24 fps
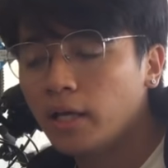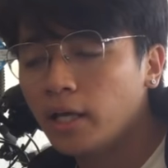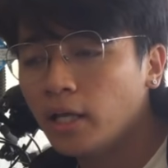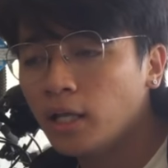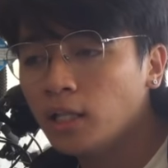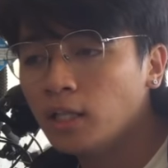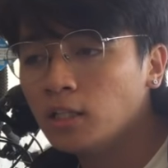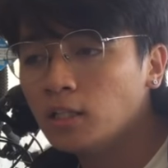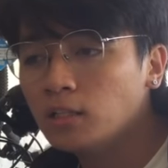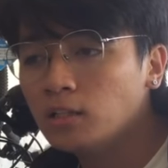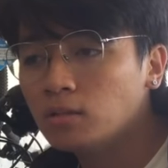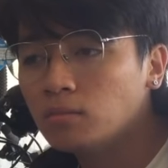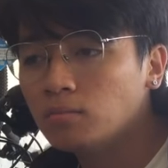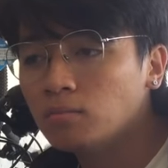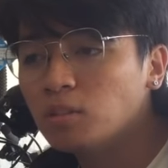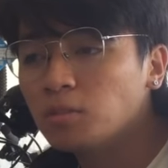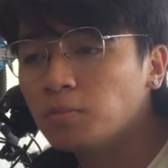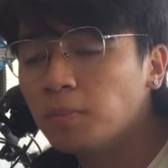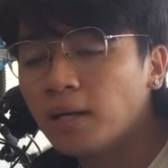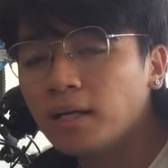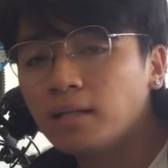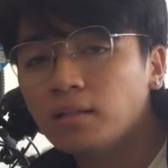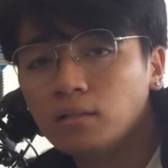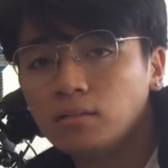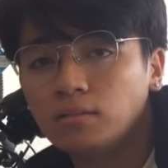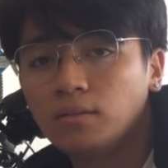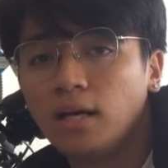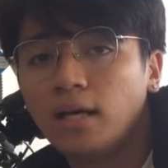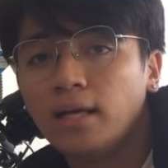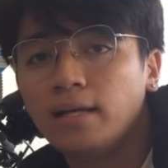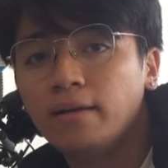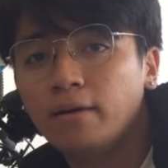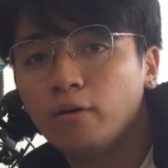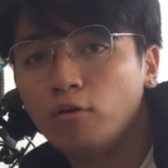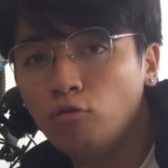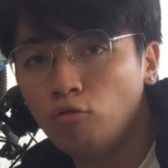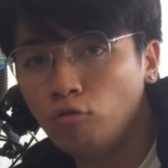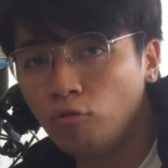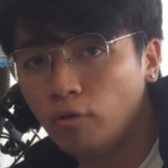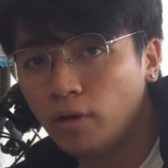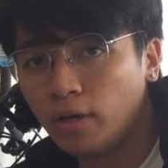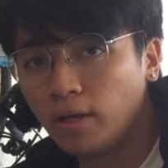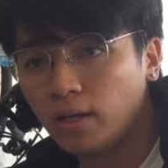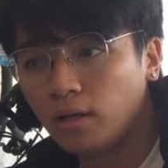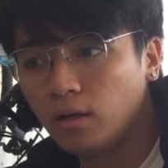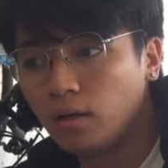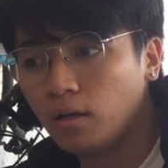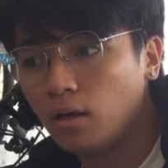And mas maganda sana
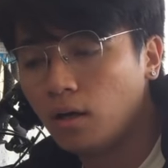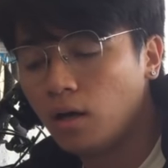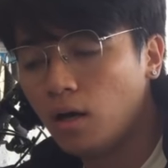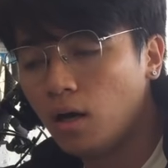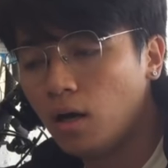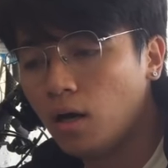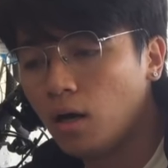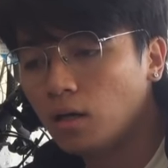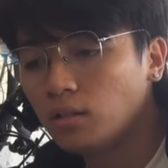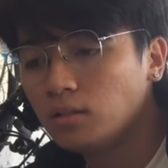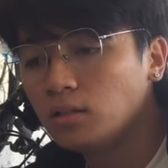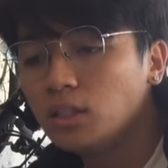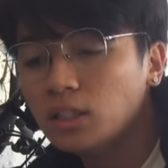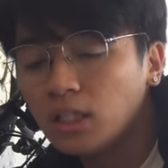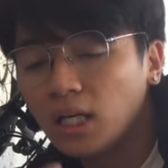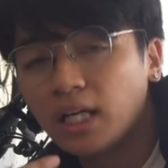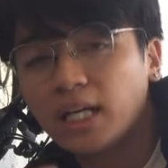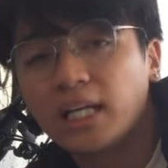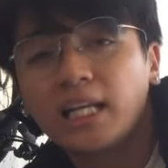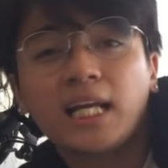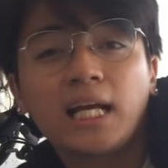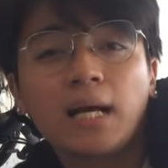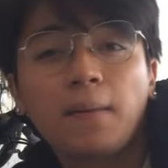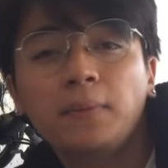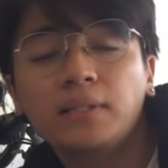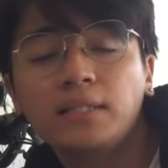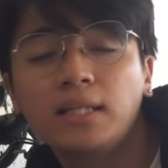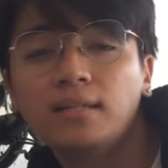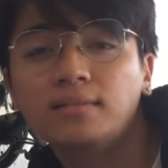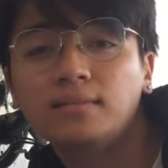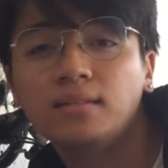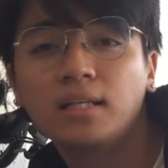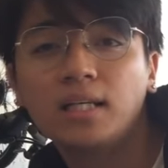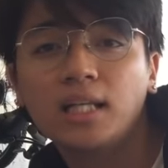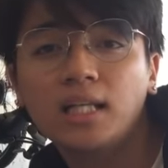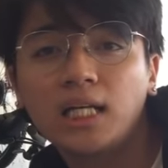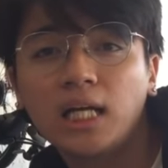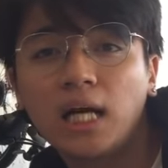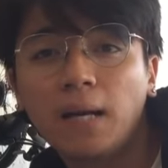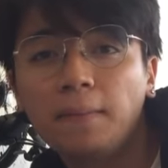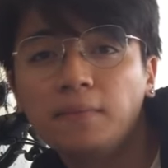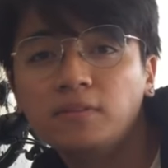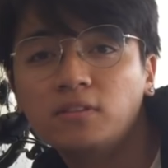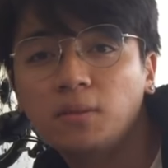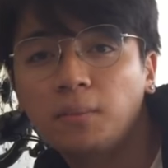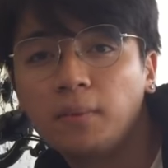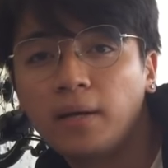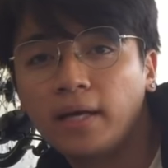kung uh, kasi ang, ang madalas na
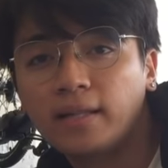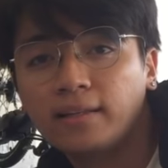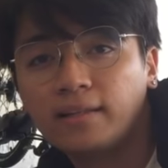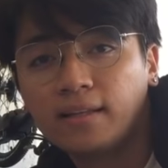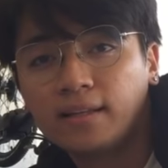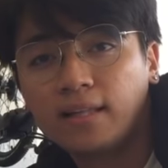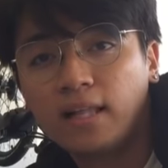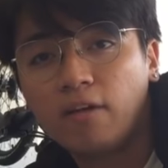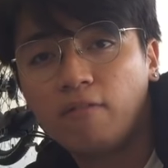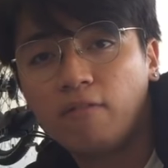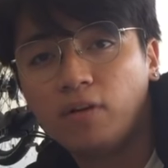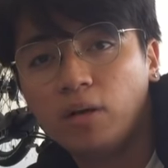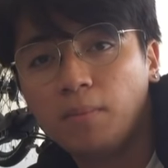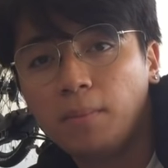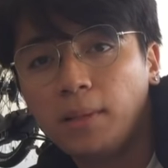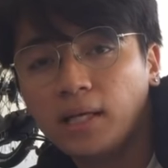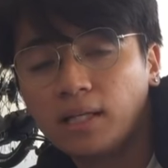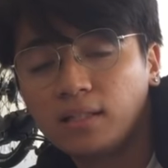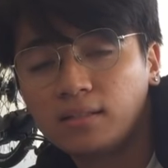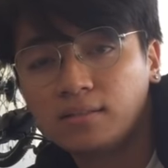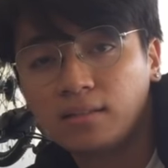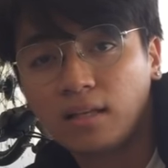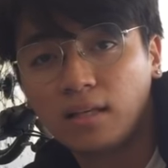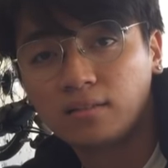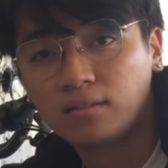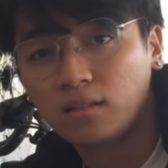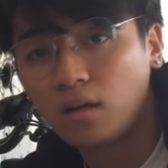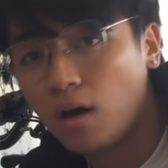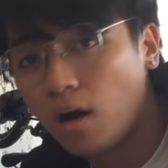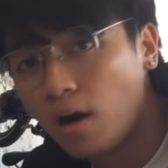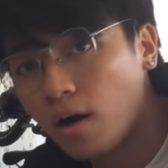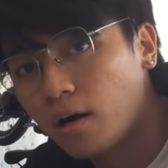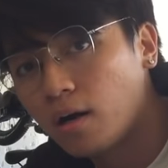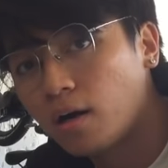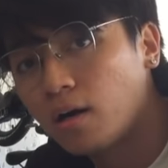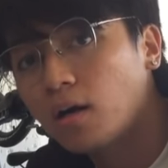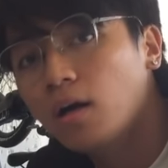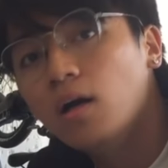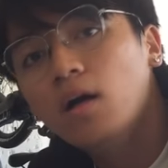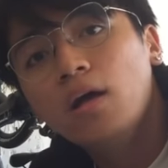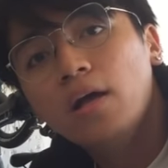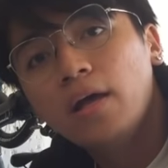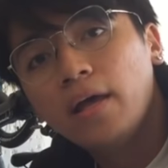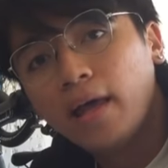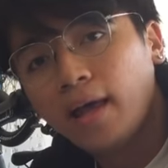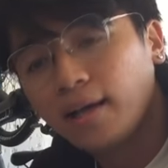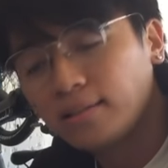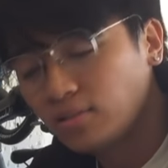ginagamit sa mga entry level na bike is SR,
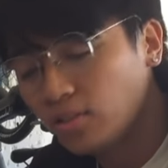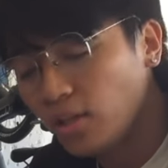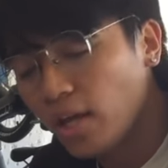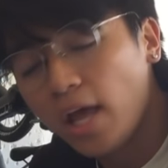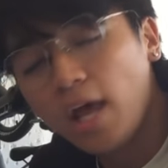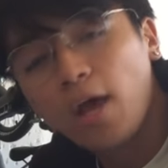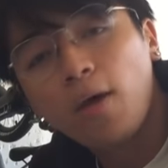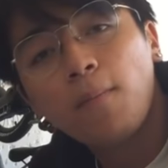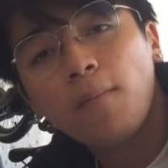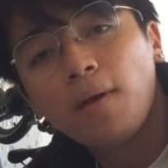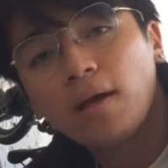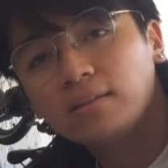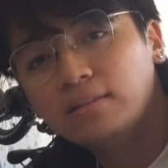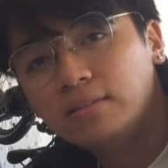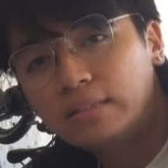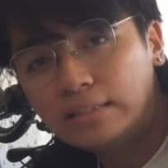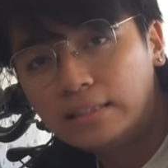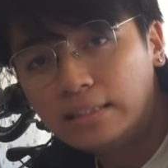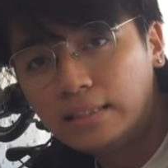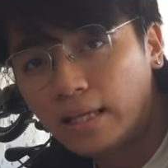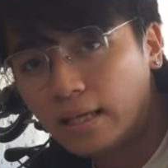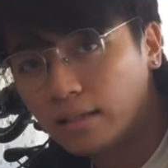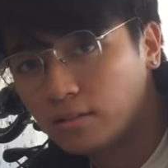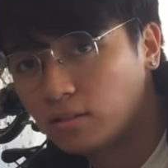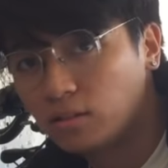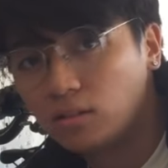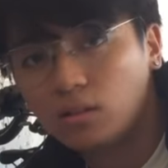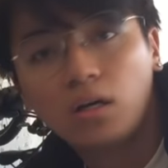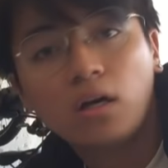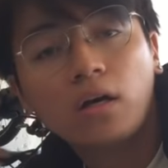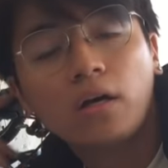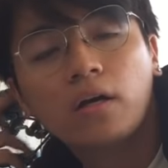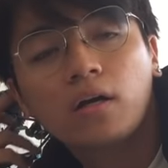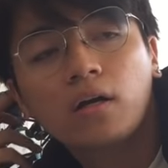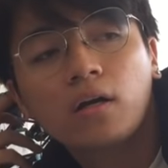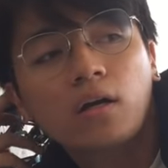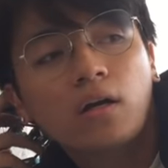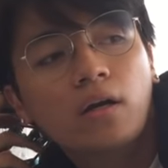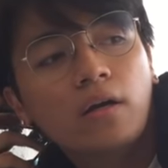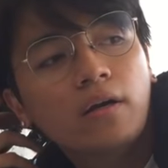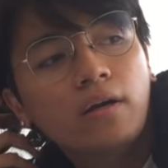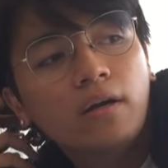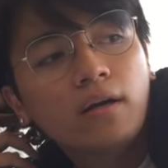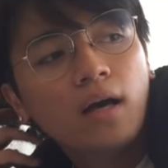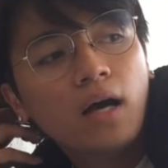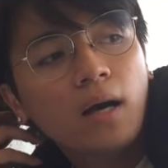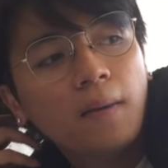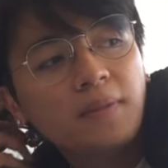XCM, XCT, XCR.
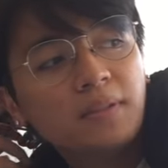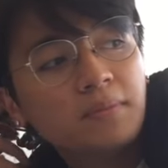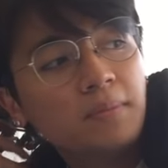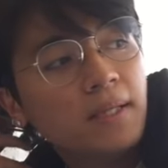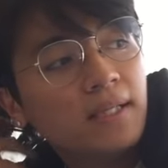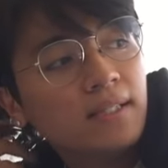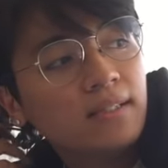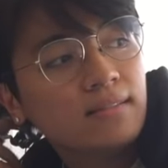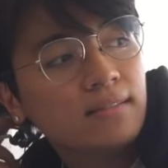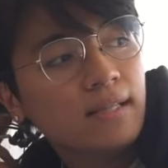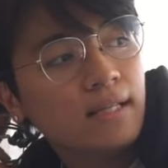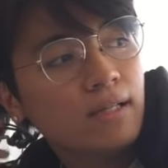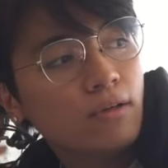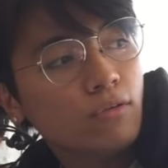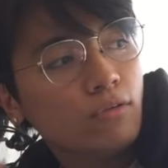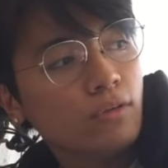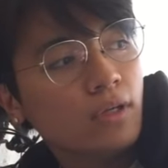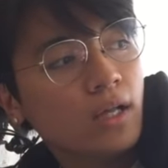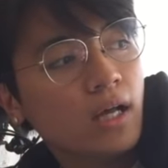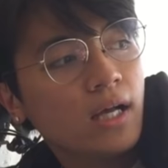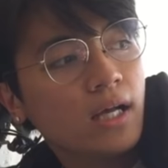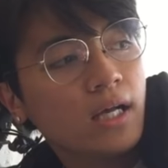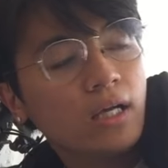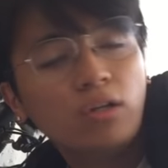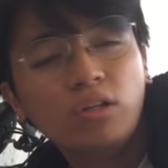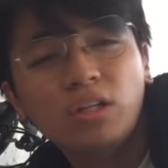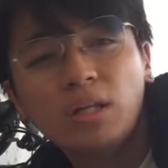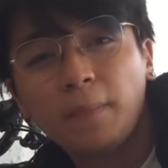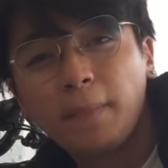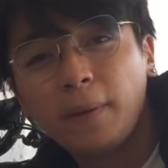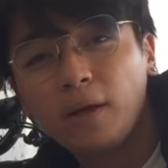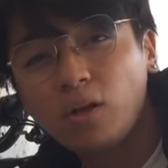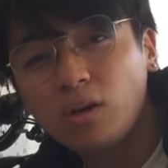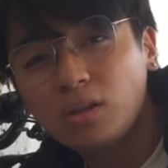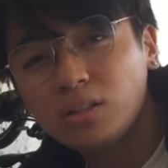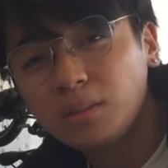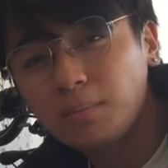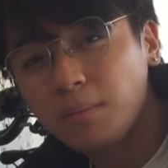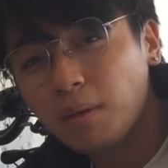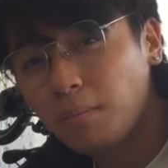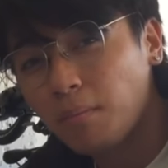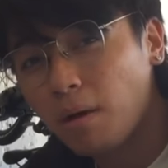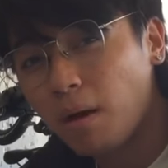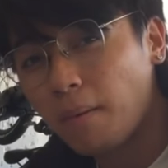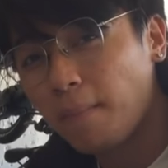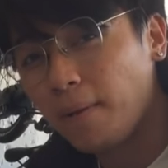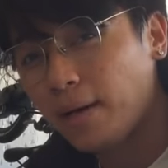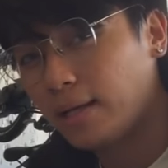Uh, mas maganda sana kung nakaganon na, pero kasi
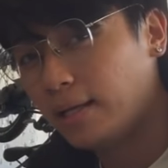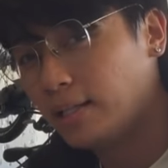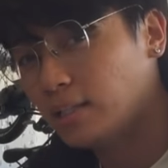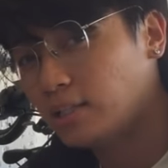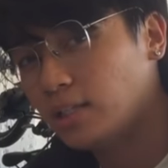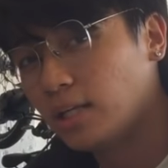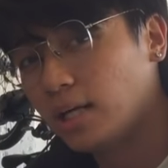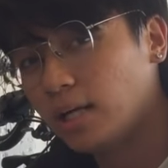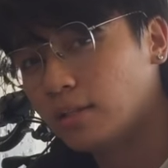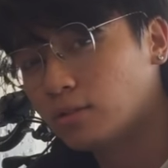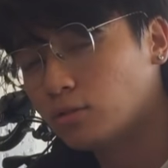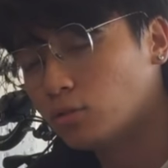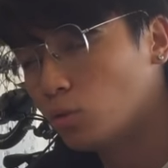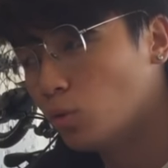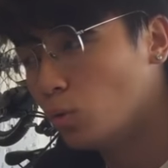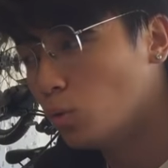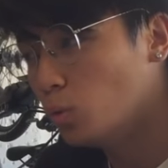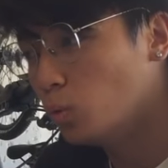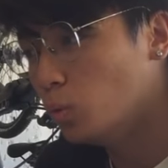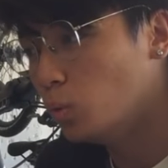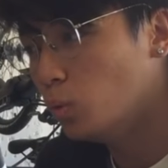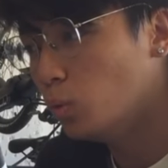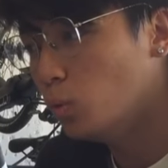magmamahal siya. So,